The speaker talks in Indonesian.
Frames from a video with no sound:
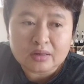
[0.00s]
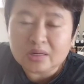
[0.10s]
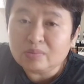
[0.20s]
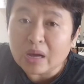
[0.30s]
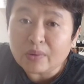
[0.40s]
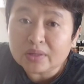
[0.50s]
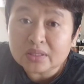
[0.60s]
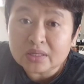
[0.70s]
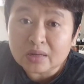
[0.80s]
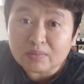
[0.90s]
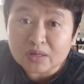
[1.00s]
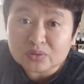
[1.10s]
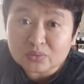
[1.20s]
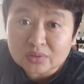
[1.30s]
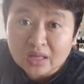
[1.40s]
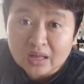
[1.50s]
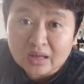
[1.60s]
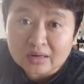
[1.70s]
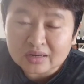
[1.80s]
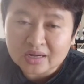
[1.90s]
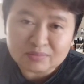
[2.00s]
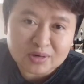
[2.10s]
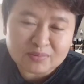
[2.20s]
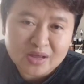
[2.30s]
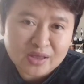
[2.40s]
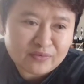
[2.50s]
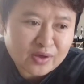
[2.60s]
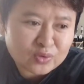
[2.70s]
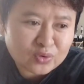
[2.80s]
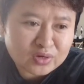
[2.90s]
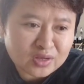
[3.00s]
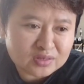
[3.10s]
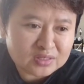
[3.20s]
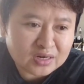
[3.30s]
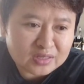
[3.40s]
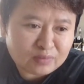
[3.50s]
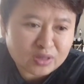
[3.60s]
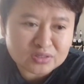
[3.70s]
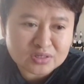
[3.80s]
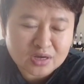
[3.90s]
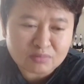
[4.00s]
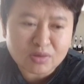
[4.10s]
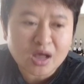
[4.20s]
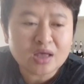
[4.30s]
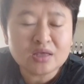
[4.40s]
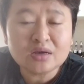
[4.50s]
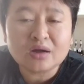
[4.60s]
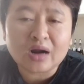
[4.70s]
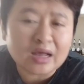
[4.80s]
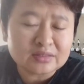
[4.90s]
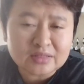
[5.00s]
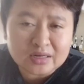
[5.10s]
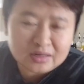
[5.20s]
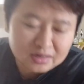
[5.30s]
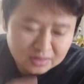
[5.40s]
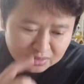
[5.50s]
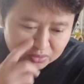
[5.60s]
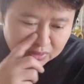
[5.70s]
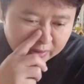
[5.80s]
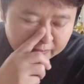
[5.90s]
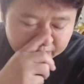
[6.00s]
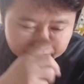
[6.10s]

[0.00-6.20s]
di bawah 13 juta dengan berbagai faktor ya istilahnya majikan baik kerasan ini itulah